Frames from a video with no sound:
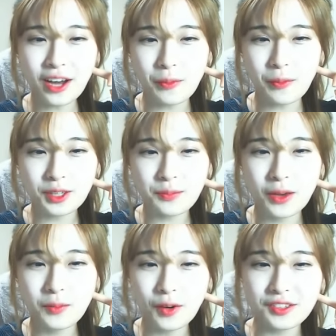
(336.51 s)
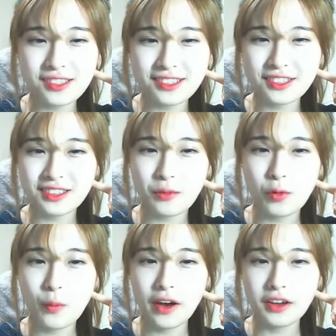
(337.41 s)
갑자기 100명이 찍는데
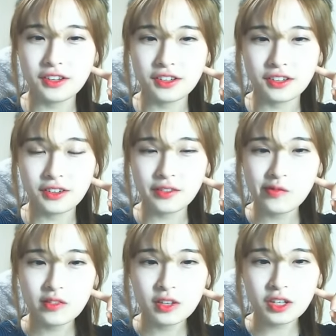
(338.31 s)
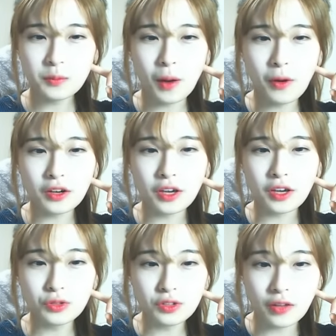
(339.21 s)
모바일이 이 봐봐
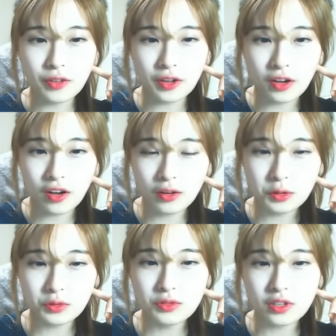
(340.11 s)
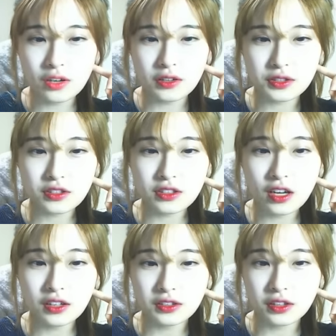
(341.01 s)
계속 늘어난다니까 이거 진짜
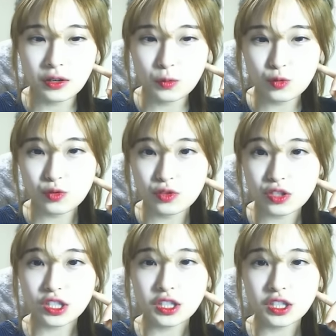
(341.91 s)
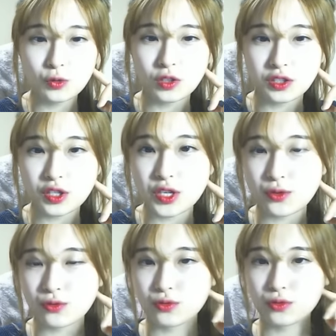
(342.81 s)
신기한 일이다 이거 무슨 신기루다
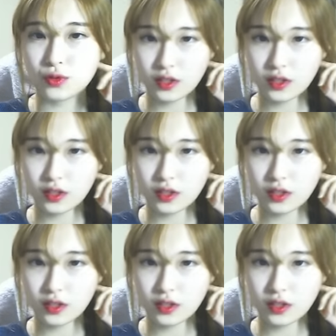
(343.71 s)
신기루